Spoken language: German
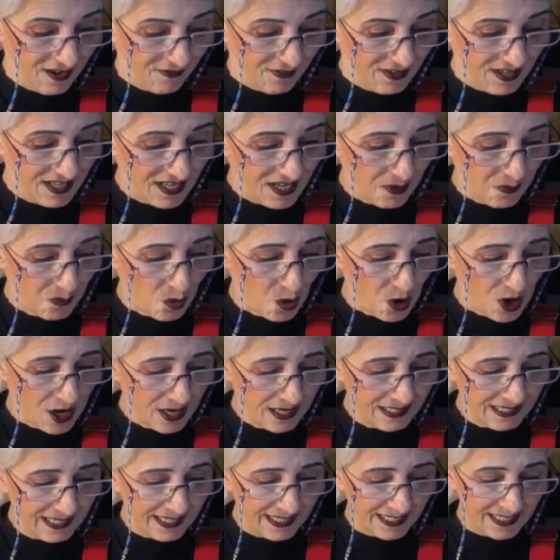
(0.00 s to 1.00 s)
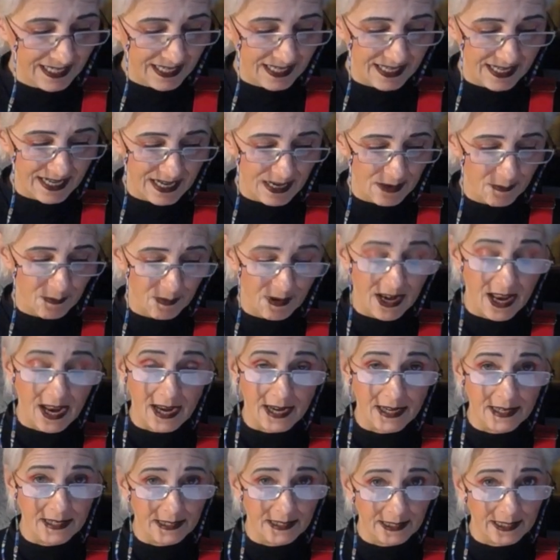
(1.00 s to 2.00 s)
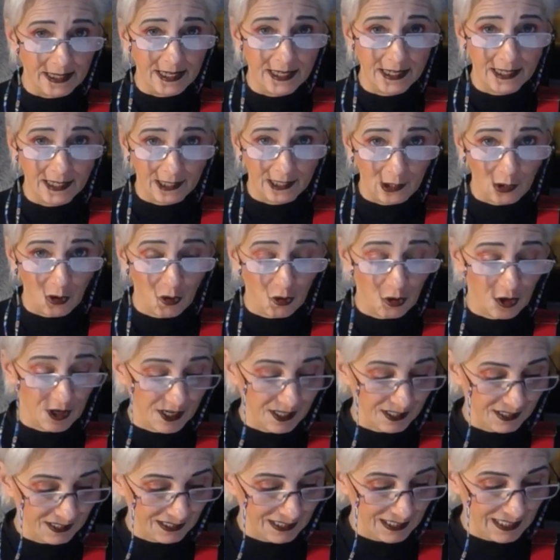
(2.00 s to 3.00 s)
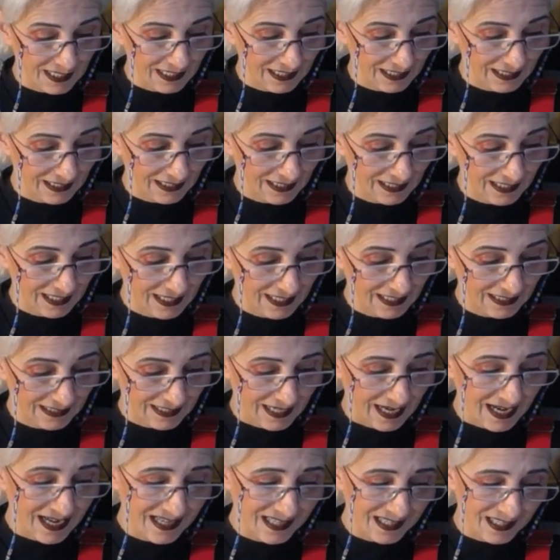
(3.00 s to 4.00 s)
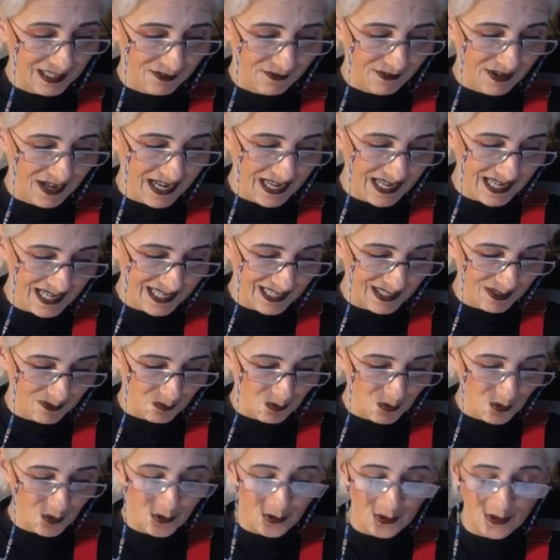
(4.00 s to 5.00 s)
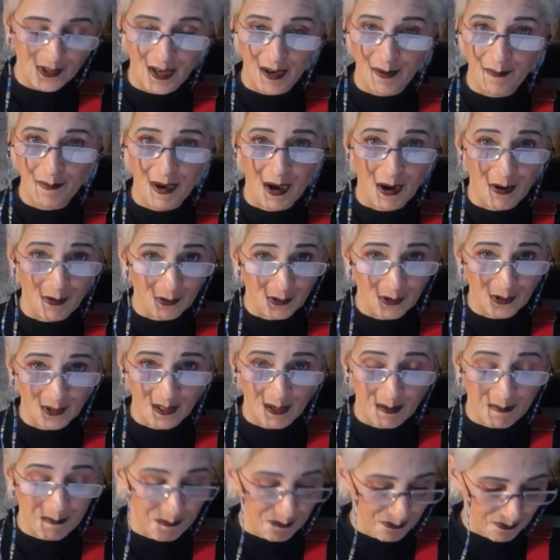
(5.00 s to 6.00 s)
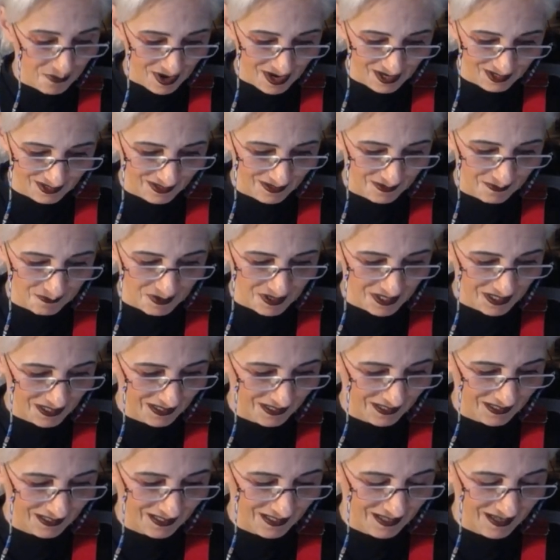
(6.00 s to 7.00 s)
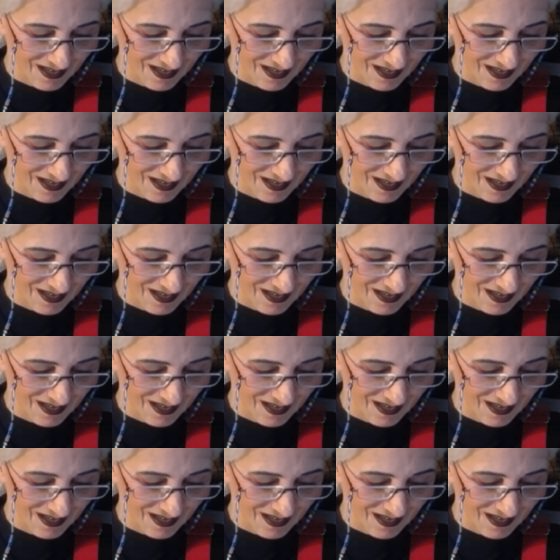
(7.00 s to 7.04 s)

Wenn der morgendliche Nebel endlich lockert sich, dann quäl ich mühsam aus dem Bette mich.